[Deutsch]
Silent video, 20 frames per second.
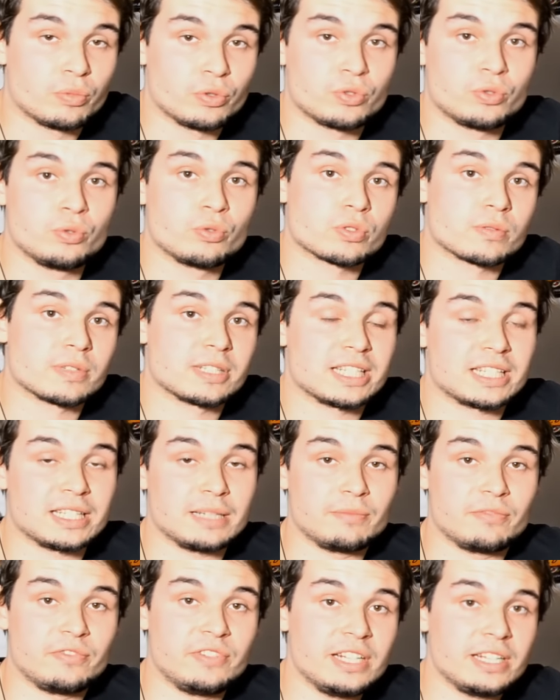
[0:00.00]
beziehungsweise das
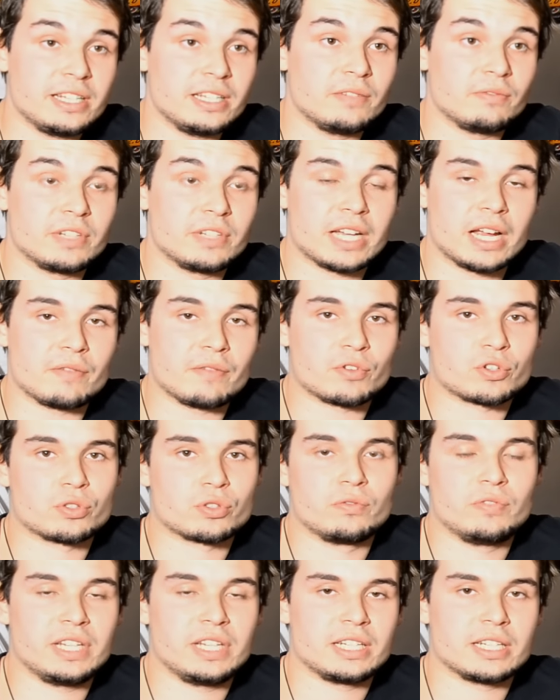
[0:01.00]
empfiehlt Invin einfach
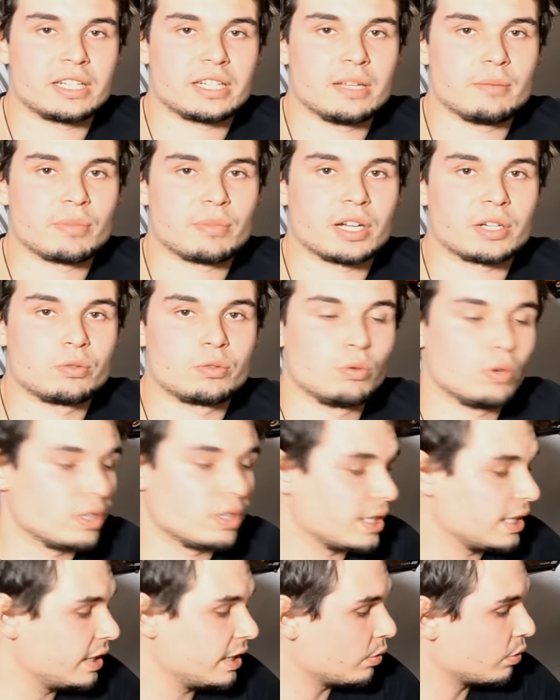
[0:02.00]
schon wegen der Temperaturen,
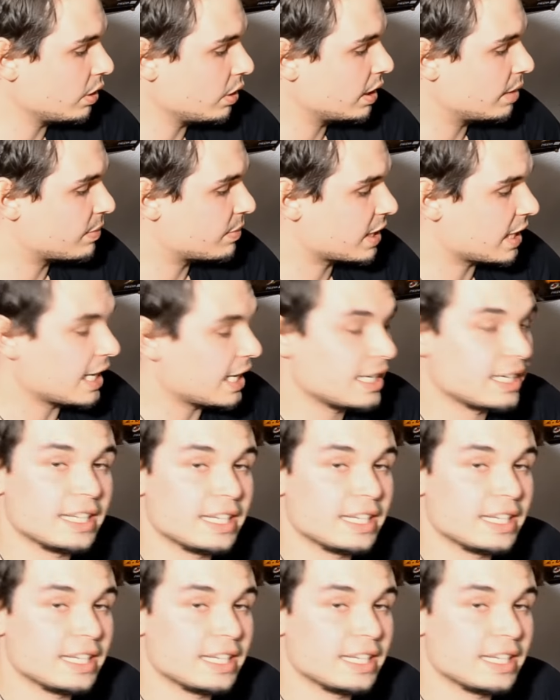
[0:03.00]
denn hier unten gibt es keine